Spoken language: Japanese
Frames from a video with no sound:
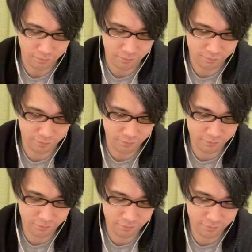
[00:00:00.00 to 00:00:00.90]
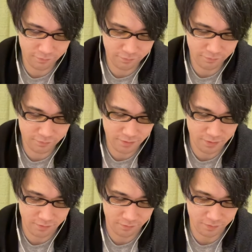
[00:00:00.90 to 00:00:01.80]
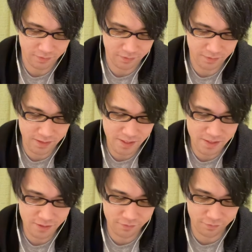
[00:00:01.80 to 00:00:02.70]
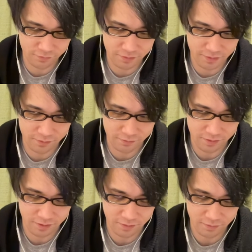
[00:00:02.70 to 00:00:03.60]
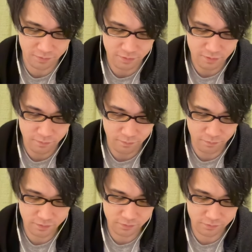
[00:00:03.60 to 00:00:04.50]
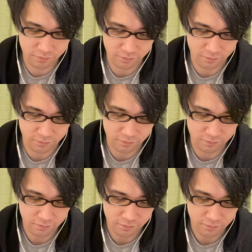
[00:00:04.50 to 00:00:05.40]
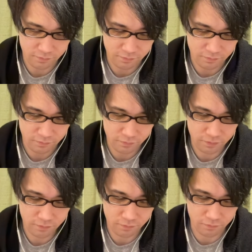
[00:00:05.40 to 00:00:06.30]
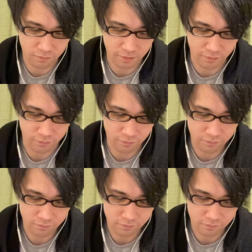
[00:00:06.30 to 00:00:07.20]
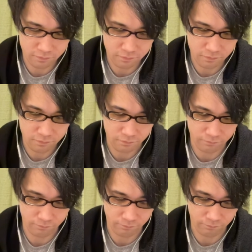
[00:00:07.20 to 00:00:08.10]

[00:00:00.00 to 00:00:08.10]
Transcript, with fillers: 僕のせいでちょっとデンジ君のせいでそれ、僕はちょっと、それは怖いよ。うん。